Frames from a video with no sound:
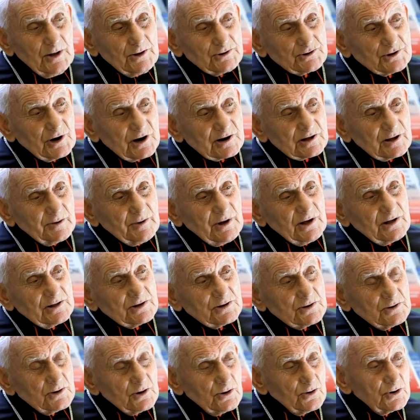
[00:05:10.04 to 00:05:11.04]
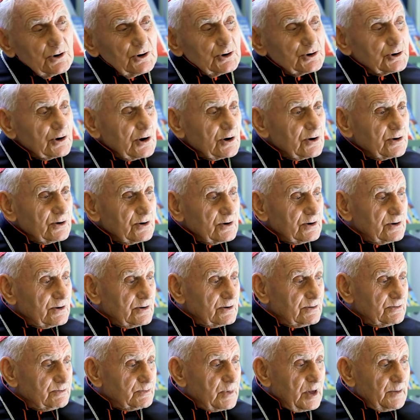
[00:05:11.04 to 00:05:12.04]
Certamente io ogni
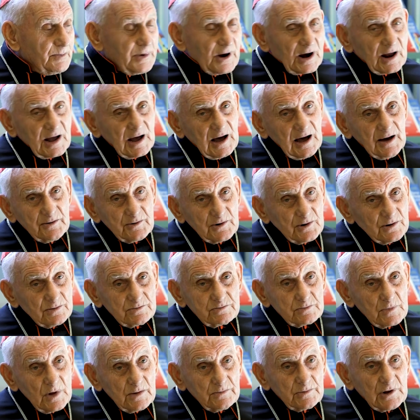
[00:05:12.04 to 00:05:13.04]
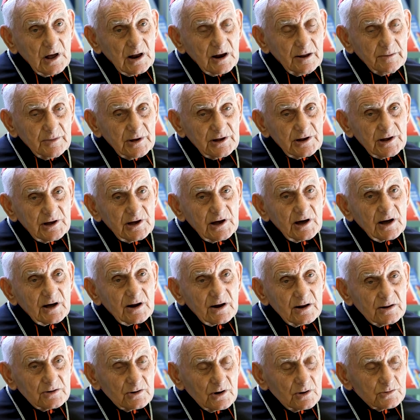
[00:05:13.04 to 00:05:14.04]
giorno pregavo nelle
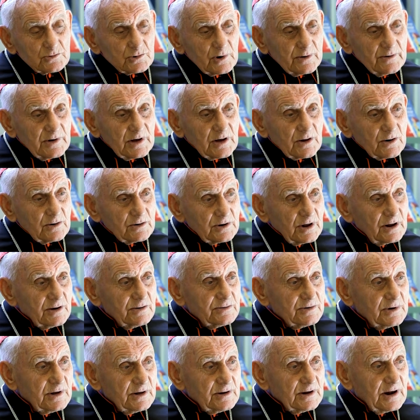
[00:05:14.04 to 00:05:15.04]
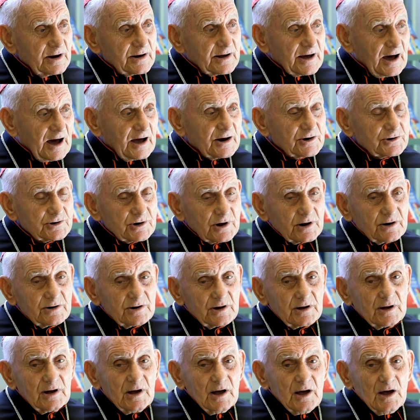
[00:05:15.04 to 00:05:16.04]
miniere dove ero, nel
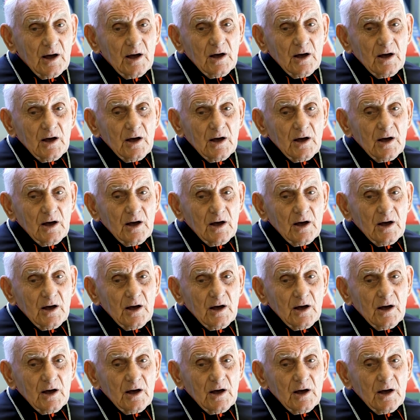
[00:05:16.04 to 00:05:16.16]
carcere.